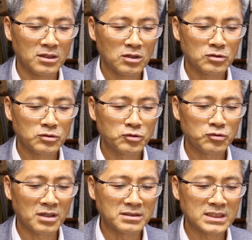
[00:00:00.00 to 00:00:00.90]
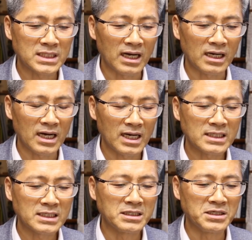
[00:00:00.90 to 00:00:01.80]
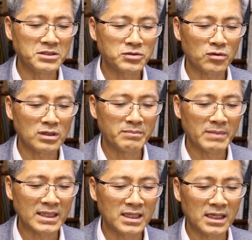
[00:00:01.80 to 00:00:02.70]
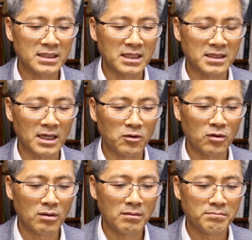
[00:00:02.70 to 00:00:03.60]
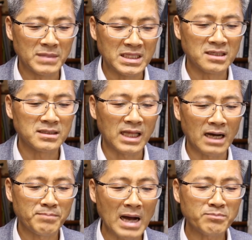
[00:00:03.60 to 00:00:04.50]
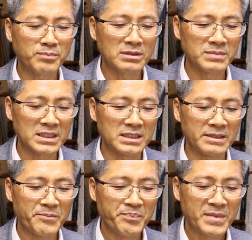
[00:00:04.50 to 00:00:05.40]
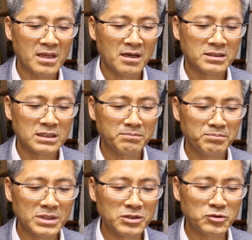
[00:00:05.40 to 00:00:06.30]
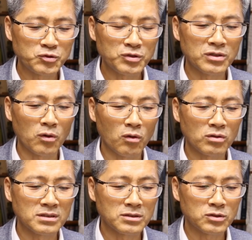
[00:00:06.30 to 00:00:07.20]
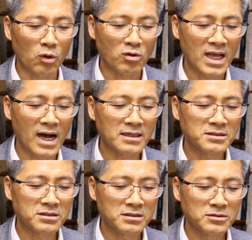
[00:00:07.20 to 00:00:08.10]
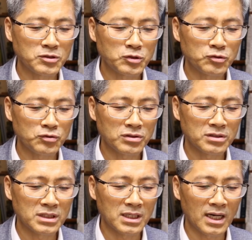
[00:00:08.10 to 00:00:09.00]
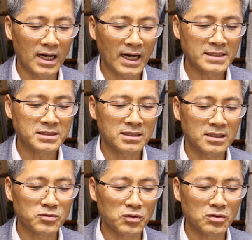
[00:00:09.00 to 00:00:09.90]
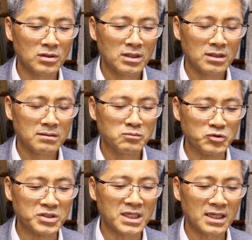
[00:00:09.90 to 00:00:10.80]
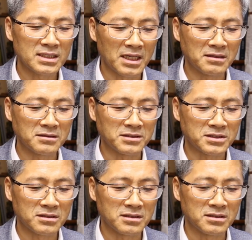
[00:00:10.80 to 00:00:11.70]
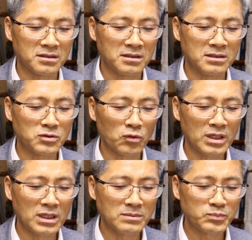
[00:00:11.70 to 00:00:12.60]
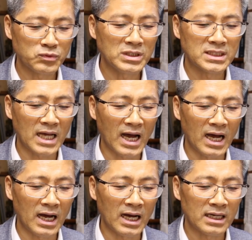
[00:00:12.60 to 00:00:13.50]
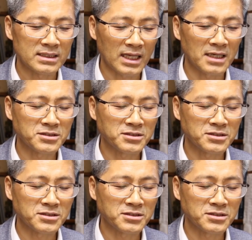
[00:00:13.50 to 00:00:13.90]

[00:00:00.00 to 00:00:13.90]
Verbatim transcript: 수련자가 그리스도를 만나게 된다고 믿는다. 방법이 신비주의 혹은 동양적인 수련이라 할지라도 문제가 되는 것은 의도일 뿐이다. 따라서